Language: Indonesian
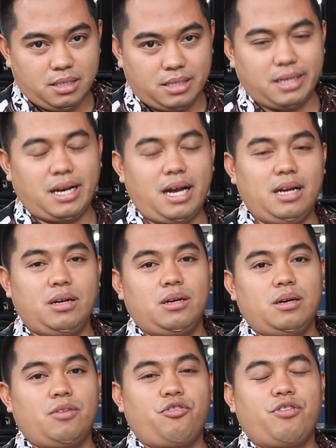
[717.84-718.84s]
dengan
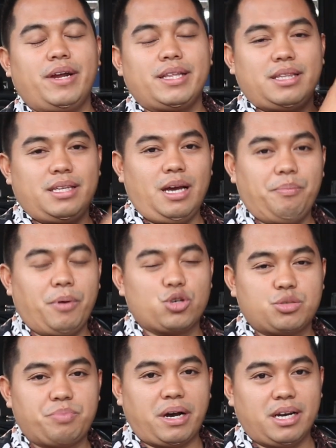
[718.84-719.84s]
flatnya
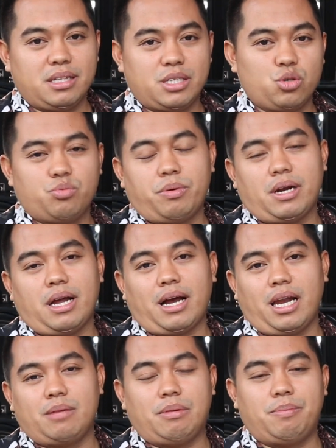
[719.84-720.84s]
bagus banget di Hooper
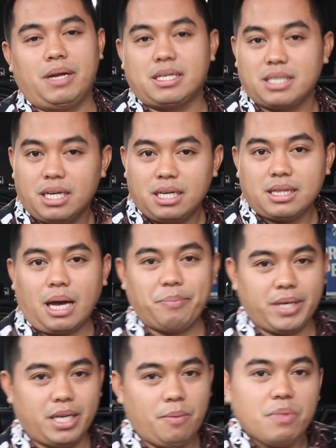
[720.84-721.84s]
AK15
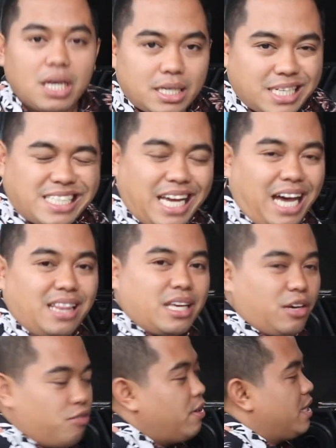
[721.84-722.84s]
tapi di DAT
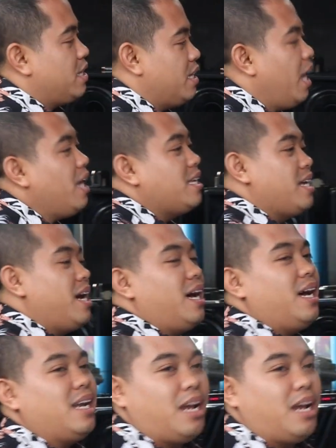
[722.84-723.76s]
flatnya ya